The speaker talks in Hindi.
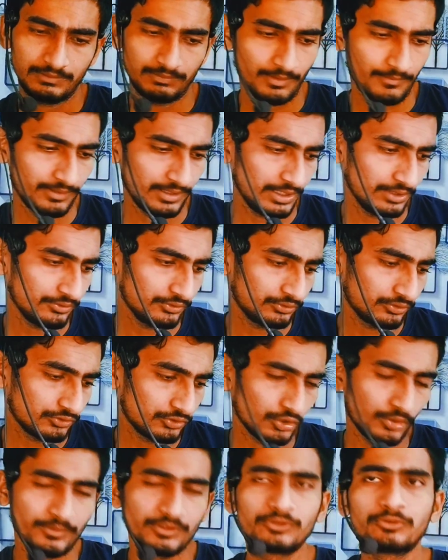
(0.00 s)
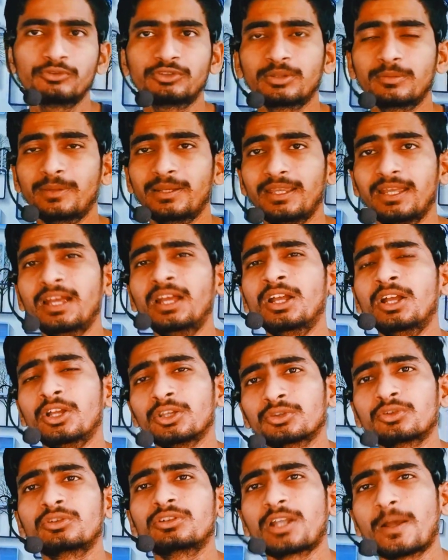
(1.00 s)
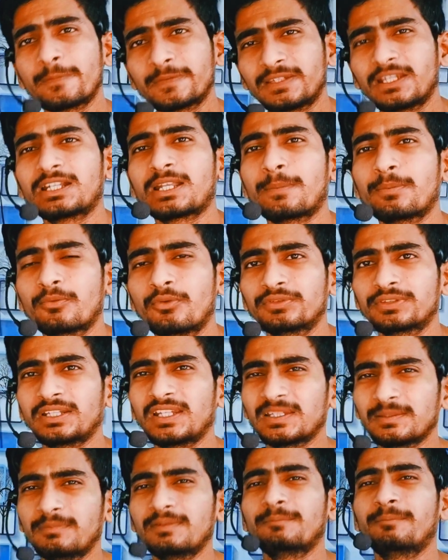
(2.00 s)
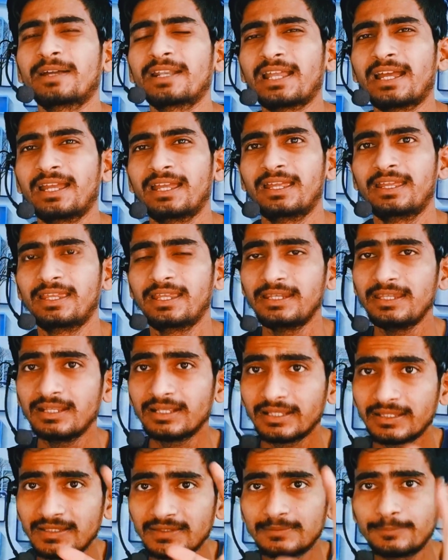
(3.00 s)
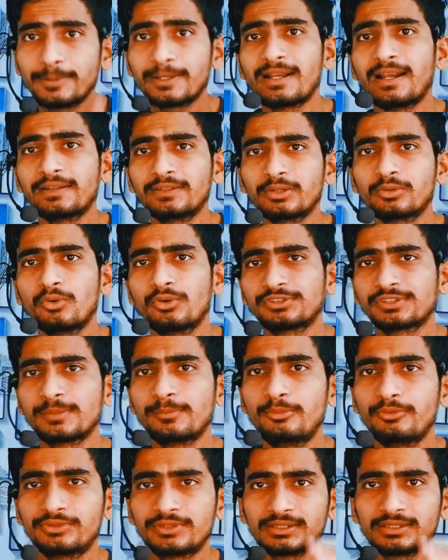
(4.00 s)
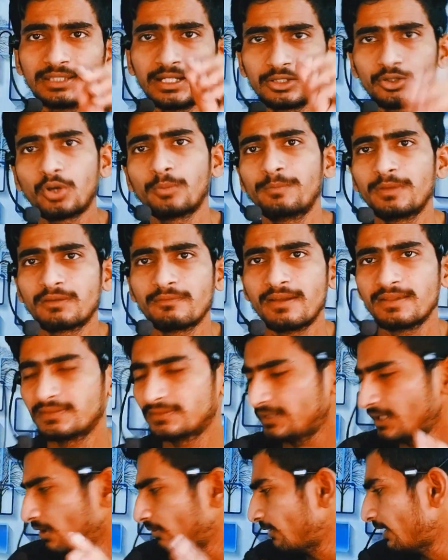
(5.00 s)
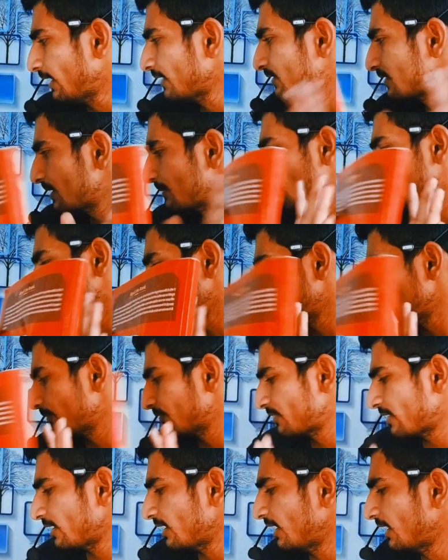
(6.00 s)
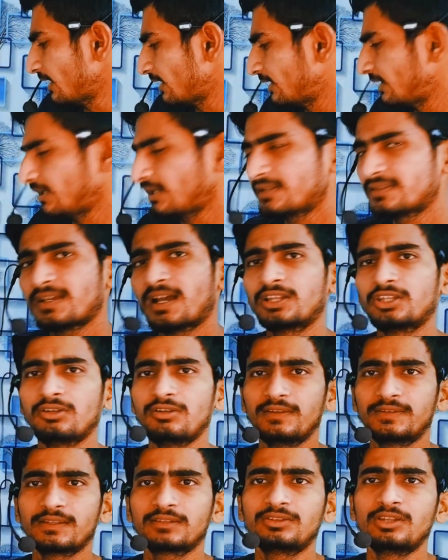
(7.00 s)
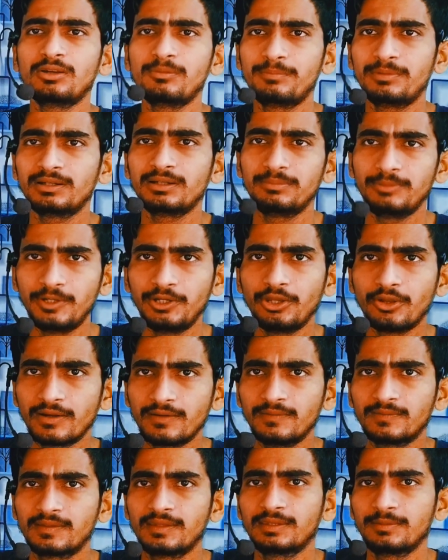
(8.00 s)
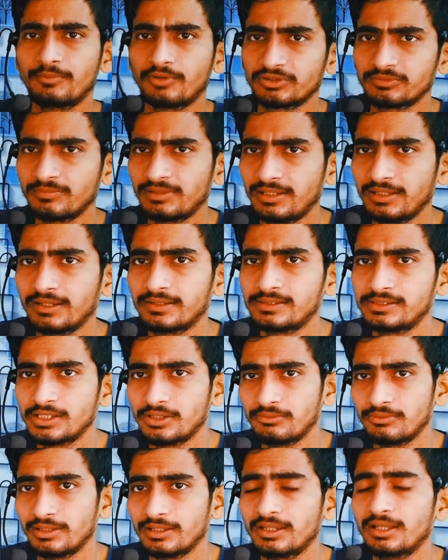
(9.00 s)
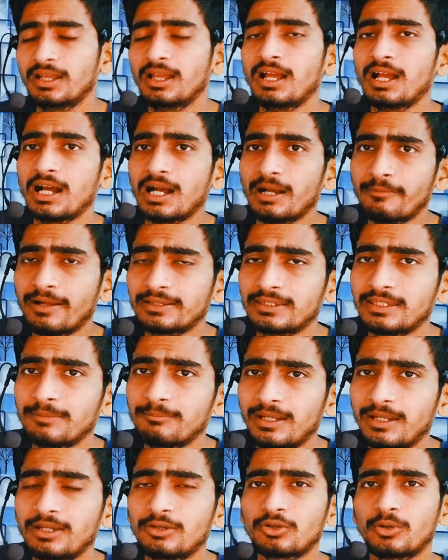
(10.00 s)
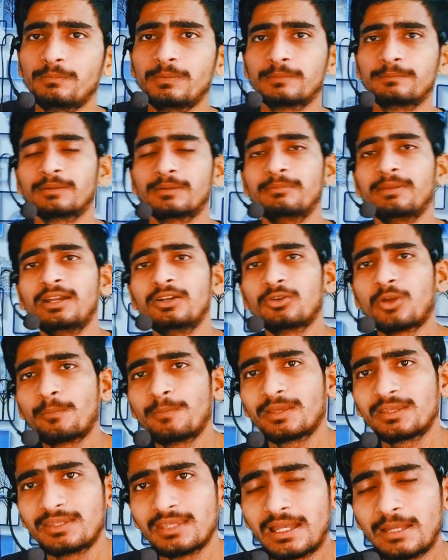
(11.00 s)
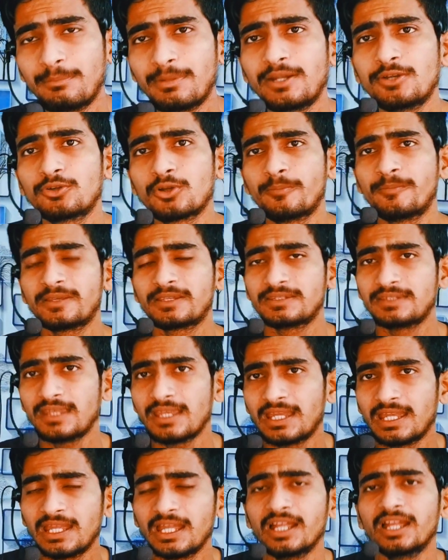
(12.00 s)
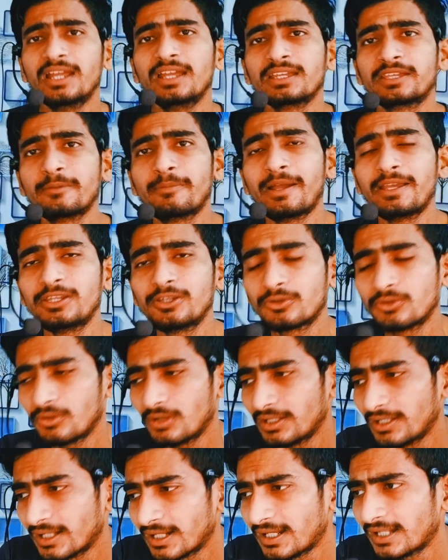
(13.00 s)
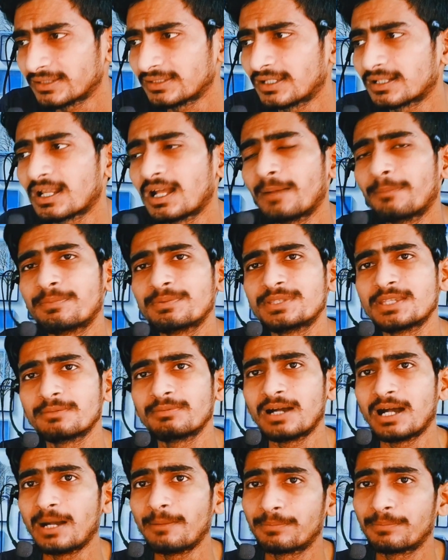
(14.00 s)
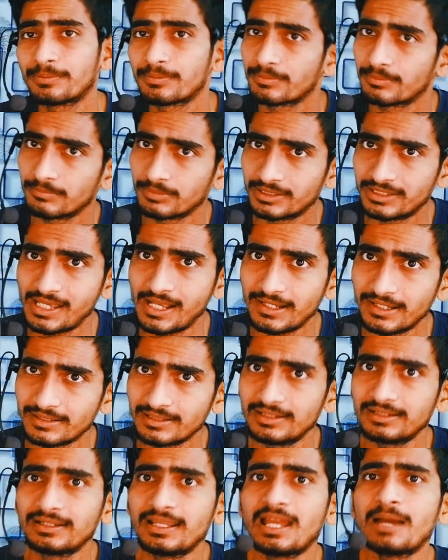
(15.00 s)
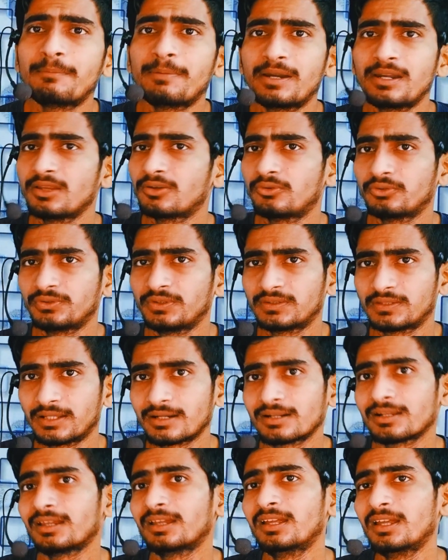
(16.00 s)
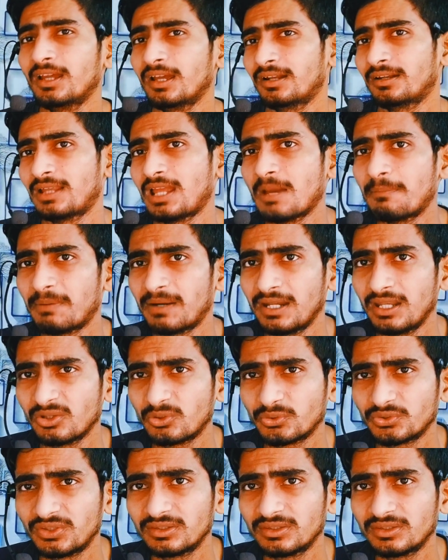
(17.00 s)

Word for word: इसमें बने हैं दोस्तों चौबीस क्वेश्चन बने हैं तो टफ से टफ क्वेश्चन इसमें बना है यानी किस प्रकार से क्वेश्चन पूछ सकता है टॉपिक वाइज दिया हुआ है अच्छी बुक लगी मुझे लेना चाहते हो ले सकते हो वीडियो के डिस्क्रिप्शन बॉक्स में लिंक दिया हुआ है अब आते हैं मेन टॉपिक पर मेन टॉपिक क्या है मेन टॉपिक ये है कि भाई देखो लगातार आप जब आप क्या कर रहे हैं नया पढ़ने की कोशिश कर रहे हैं नया पढ़ने की